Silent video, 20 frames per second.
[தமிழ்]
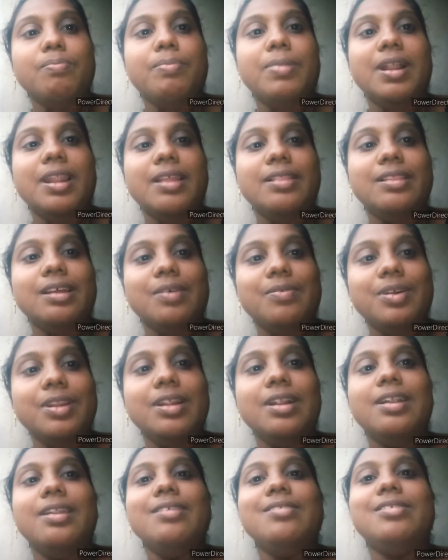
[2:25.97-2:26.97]
பல
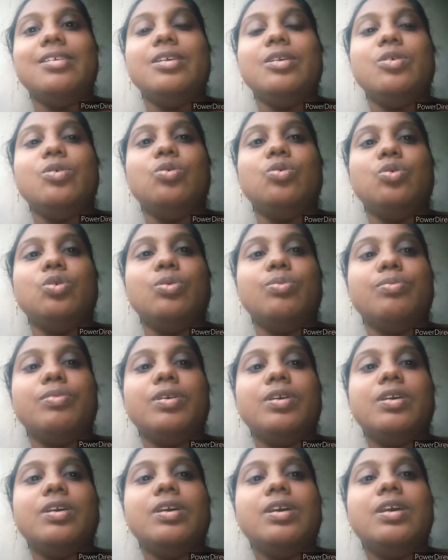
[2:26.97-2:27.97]
தவறுகளை செய்யக்கூடும்
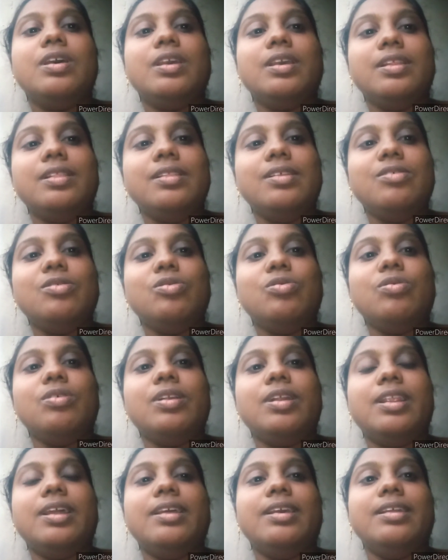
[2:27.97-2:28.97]
இந்த
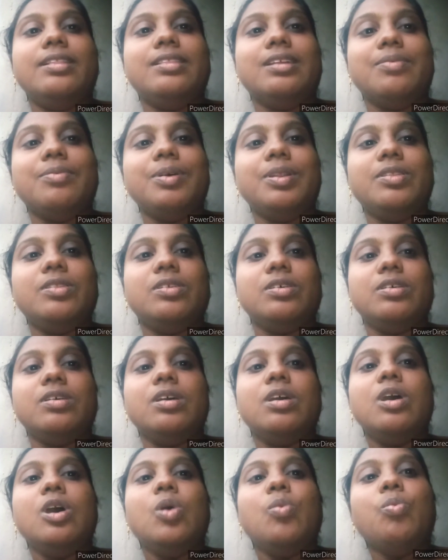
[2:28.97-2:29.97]
சூழ்நிலையை தவிர்த்து
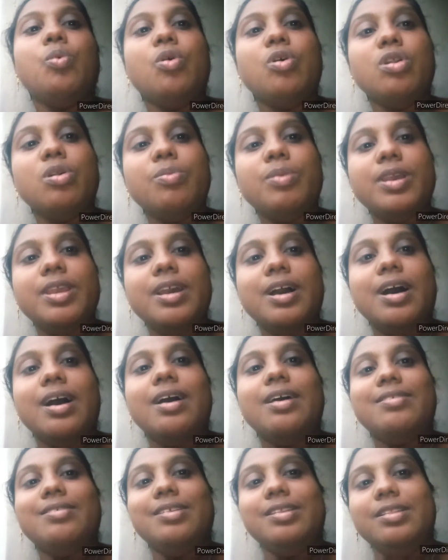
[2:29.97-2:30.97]

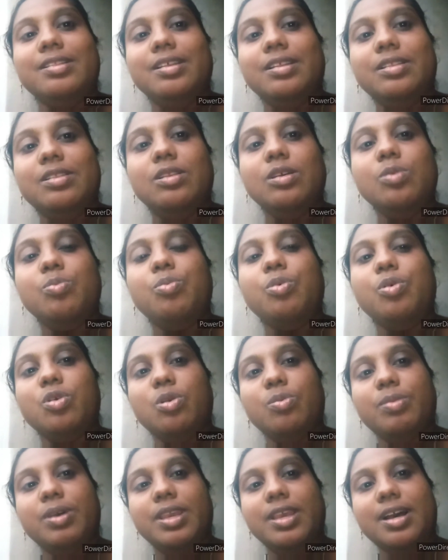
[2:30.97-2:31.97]
பொறுமையாக சிந்தித்து
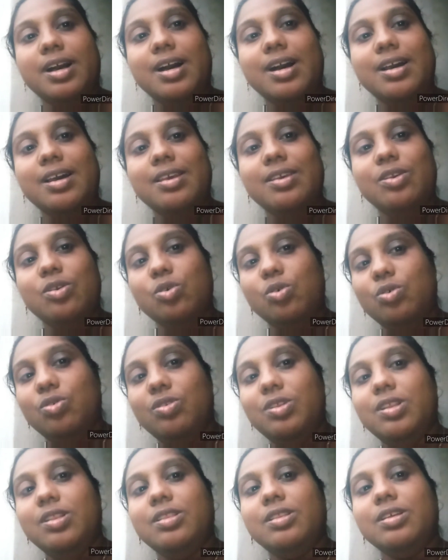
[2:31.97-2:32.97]
பொறுமையாக
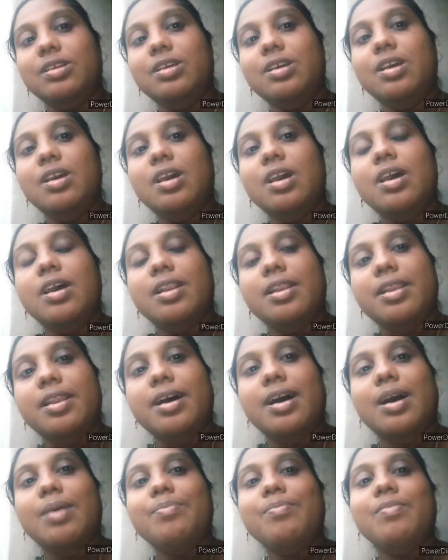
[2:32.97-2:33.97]
யோசித்து
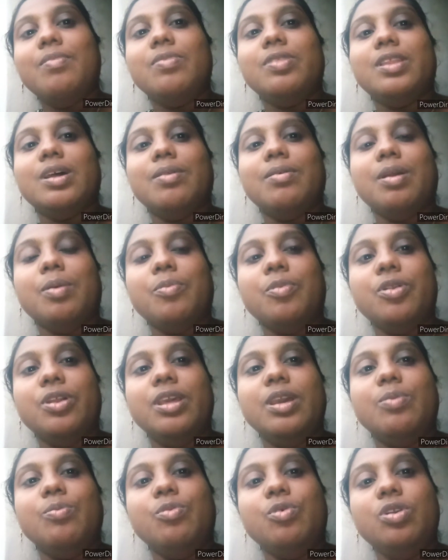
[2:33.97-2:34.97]
நாம் த
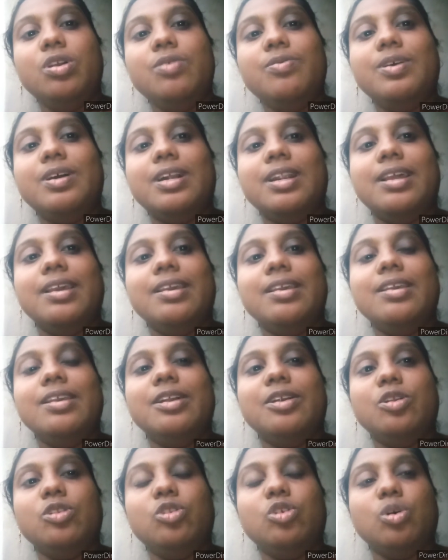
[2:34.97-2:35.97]
நம்முடைய முடிவுகளை
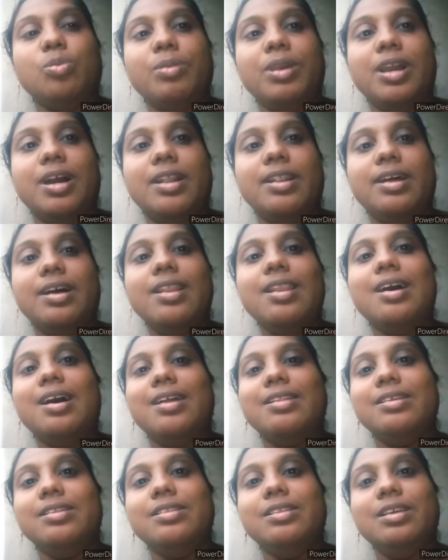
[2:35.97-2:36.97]
எடுத்தோமே ஆனால்
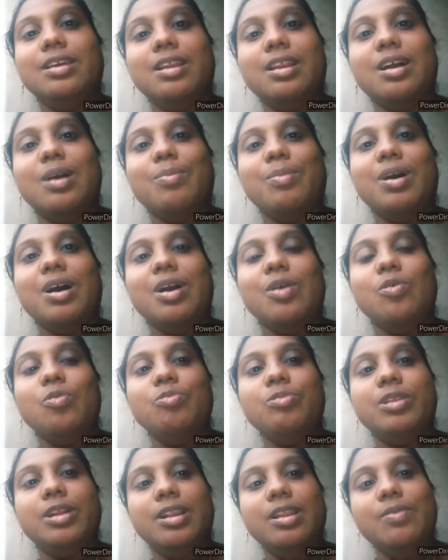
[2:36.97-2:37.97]
அது
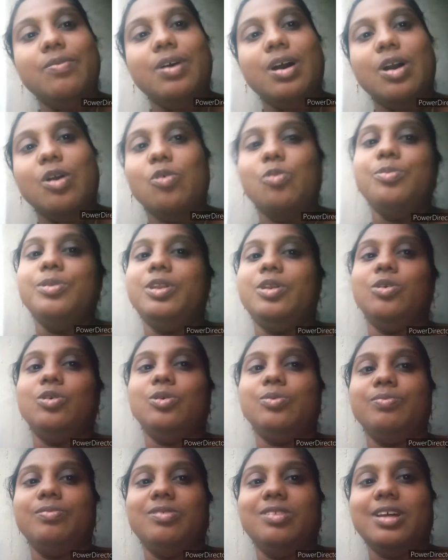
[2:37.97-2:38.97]
தீர்க்கமாகவும் தெளிவாகவும்
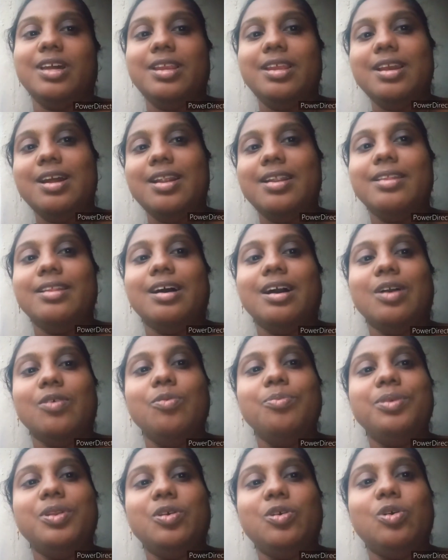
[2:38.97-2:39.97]
இருக்கும்
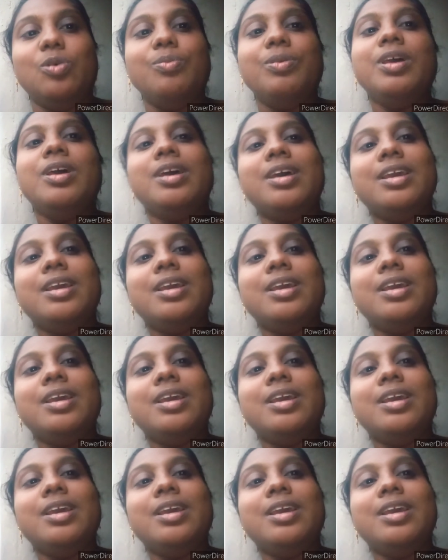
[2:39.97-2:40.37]
சரியானதாகவும் இருக்கும்